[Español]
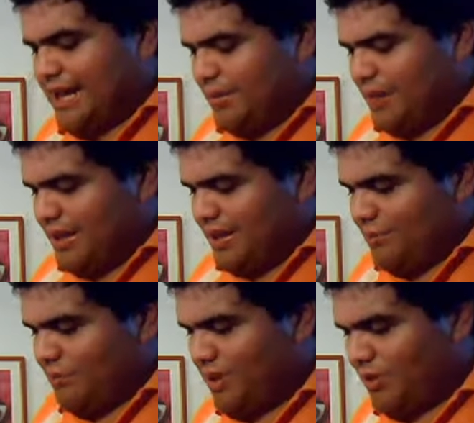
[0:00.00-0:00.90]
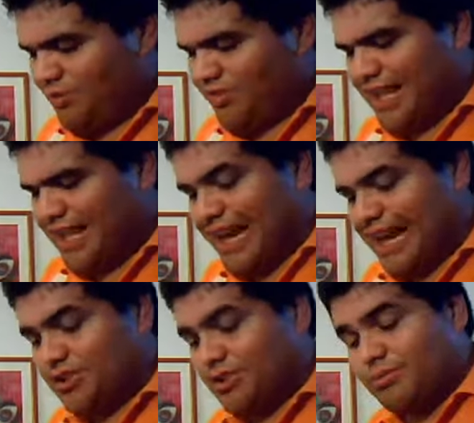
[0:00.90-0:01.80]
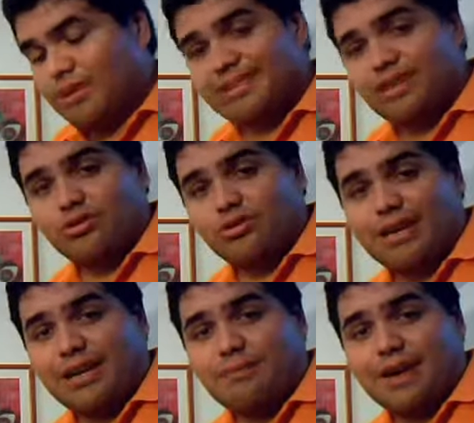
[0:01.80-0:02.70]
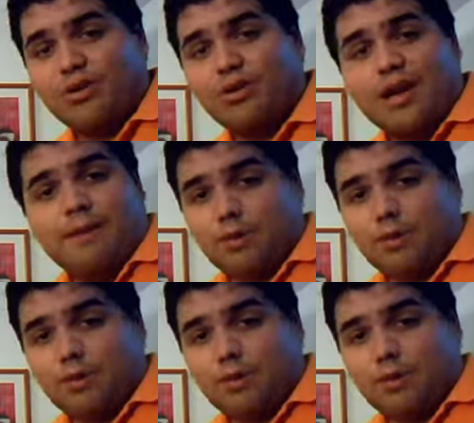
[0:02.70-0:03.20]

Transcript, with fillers: como les dije, un vino del año 2005, sin embargo,